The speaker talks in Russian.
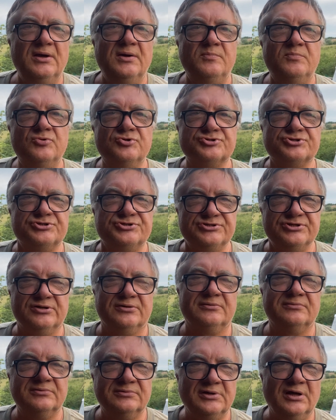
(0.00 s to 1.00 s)

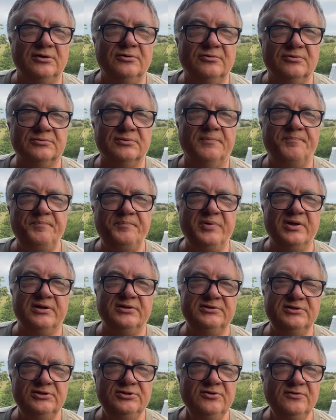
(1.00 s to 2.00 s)
Можете дайкон
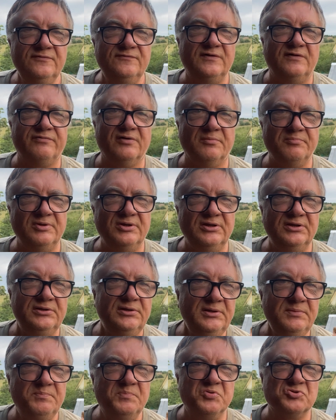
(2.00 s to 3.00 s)
перед едой, во время
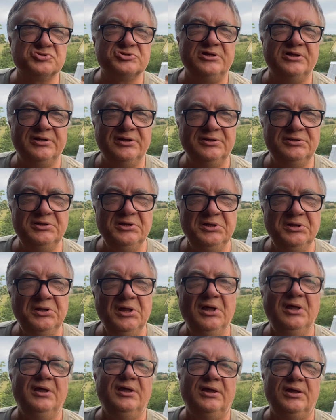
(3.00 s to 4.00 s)
еды, после еды,
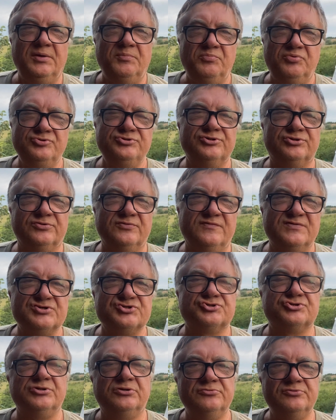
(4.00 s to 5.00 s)
и будет у вас
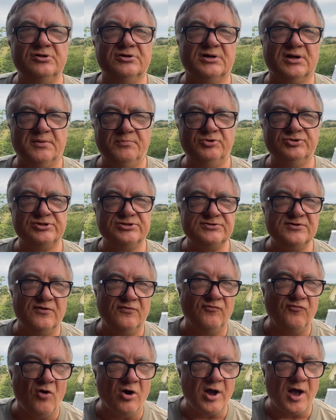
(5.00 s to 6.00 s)
желудок работать
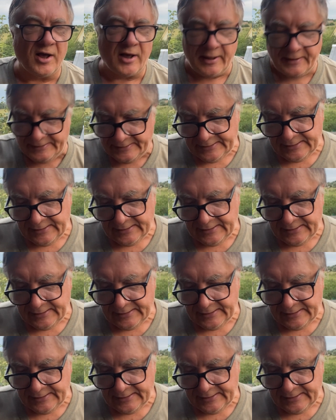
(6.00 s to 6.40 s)
во как.